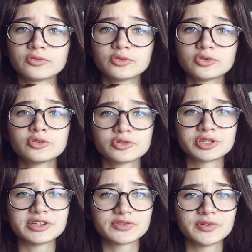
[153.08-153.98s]
Тут, тут
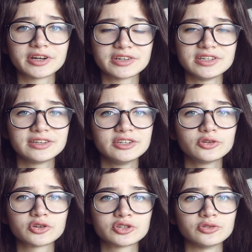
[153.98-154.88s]
тоже есть свои косяки,
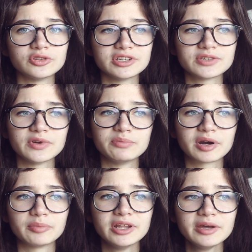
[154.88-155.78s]
тоже тут есть свои
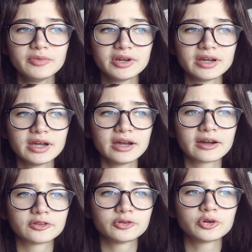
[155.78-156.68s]
проблемы,
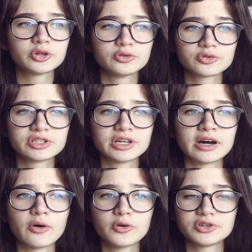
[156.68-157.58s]
которые
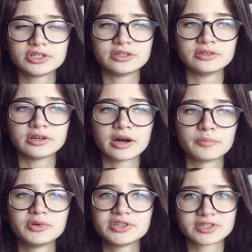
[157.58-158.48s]
нужно очень
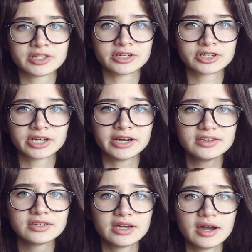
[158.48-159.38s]
быстро
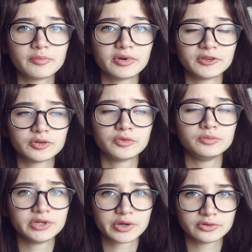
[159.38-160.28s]
решать, Поэтому
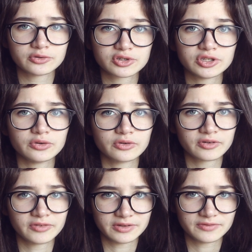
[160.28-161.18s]
миру нужны
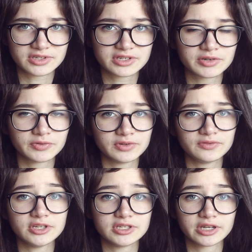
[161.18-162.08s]
квалифицированные
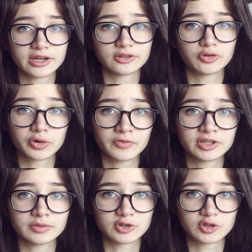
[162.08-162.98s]
физики, которые в этом